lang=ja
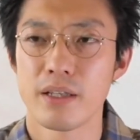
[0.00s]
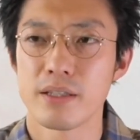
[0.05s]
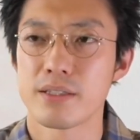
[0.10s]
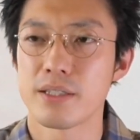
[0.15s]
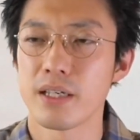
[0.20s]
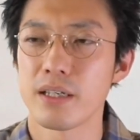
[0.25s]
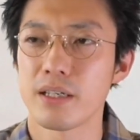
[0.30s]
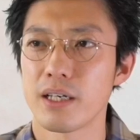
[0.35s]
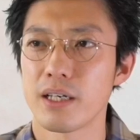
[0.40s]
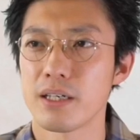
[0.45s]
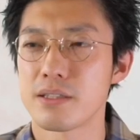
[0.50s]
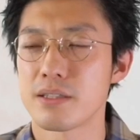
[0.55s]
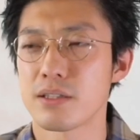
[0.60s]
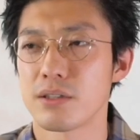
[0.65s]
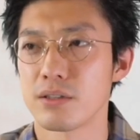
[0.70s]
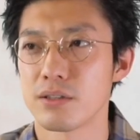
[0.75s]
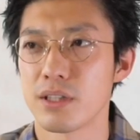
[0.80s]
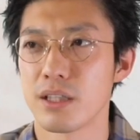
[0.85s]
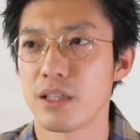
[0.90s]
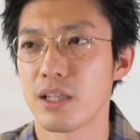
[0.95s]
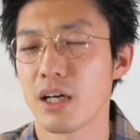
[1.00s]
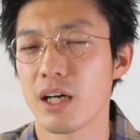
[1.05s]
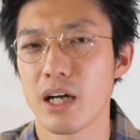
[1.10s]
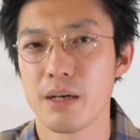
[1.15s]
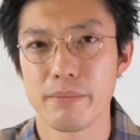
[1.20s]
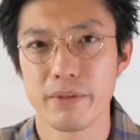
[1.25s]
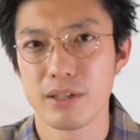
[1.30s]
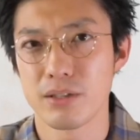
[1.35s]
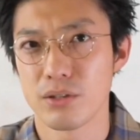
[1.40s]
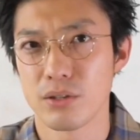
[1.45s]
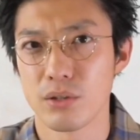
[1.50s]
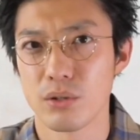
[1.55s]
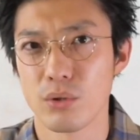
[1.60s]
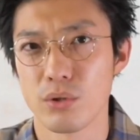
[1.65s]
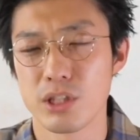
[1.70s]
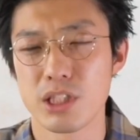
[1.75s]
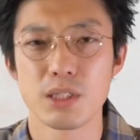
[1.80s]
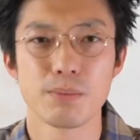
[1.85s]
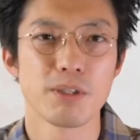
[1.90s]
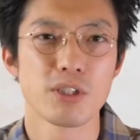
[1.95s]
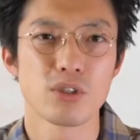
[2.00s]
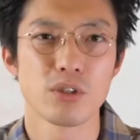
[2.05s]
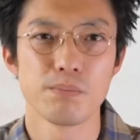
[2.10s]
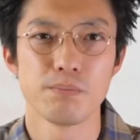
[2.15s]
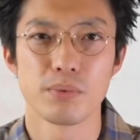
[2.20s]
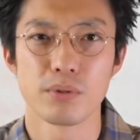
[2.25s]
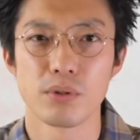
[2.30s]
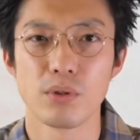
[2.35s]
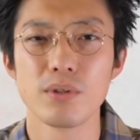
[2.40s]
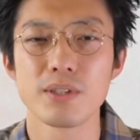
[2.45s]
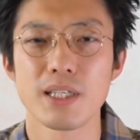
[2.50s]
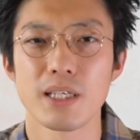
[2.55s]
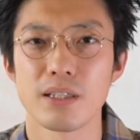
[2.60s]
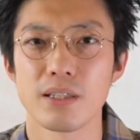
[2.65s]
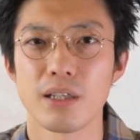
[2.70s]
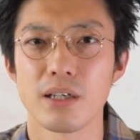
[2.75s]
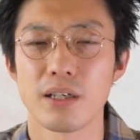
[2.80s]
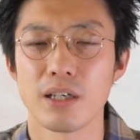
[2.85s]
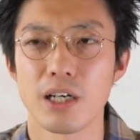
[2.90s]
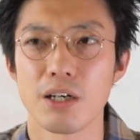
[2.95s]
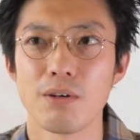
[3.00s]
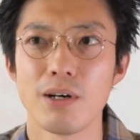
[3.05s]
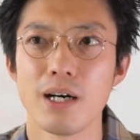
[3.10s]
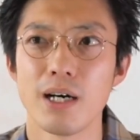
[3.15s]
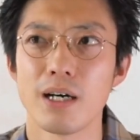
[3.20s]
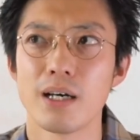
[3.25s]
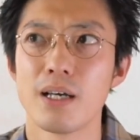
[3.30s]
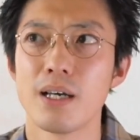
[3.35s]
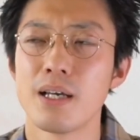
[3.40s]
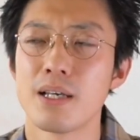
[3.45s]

前作った中目黒のおすすめショップごせんなんかは